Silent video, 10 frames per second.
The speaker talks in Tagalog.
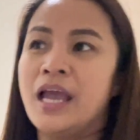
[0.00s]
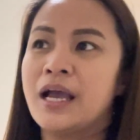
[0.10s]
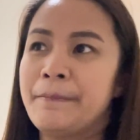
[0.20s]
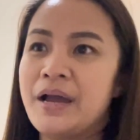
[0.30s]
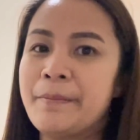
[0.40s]

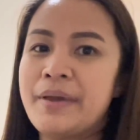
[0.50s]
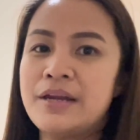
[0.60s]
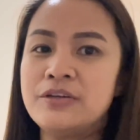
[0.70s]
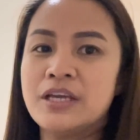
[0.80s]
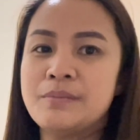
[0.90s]
kapag
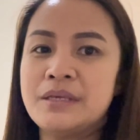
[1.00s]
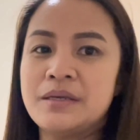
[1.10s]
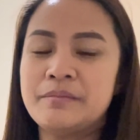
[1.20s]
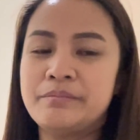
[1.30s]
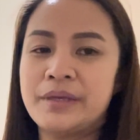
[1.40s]
meron
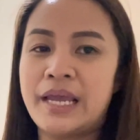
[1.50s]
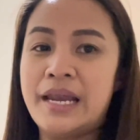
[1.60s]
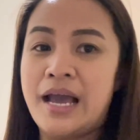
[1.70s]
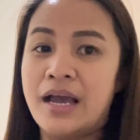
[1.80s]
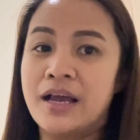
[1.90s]
kaming
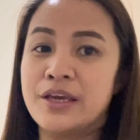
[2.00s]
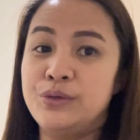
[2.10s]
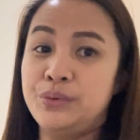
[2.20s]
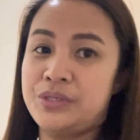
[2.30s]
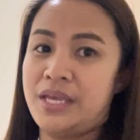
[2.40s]
kailangang
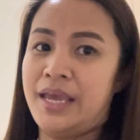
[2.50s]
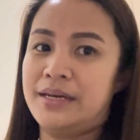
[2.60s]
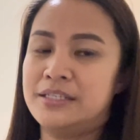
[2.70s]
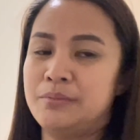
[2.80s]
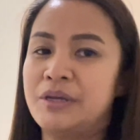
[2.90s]

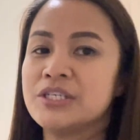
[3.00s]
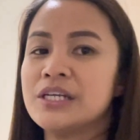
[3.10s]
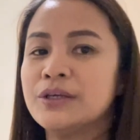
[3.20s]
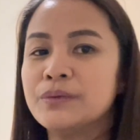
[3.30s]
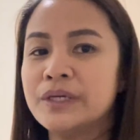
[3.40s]
ayusin,
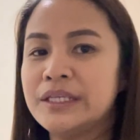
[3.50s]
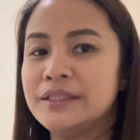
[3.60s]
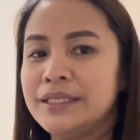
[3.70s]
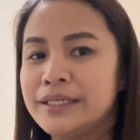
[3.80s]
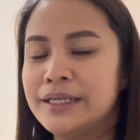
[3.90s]
especially kung
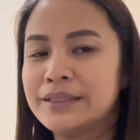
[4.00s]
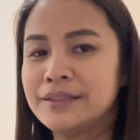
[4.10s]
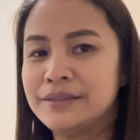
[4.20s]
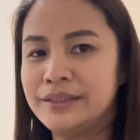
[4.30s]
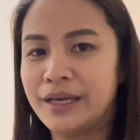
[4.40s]
hindi
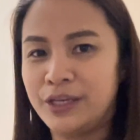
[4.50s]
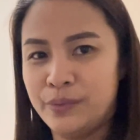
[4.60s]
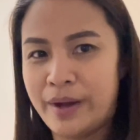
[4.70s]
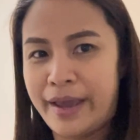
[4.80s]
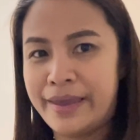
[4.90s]

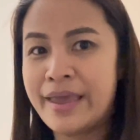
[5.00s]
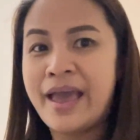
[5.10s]
nagdi-DIY,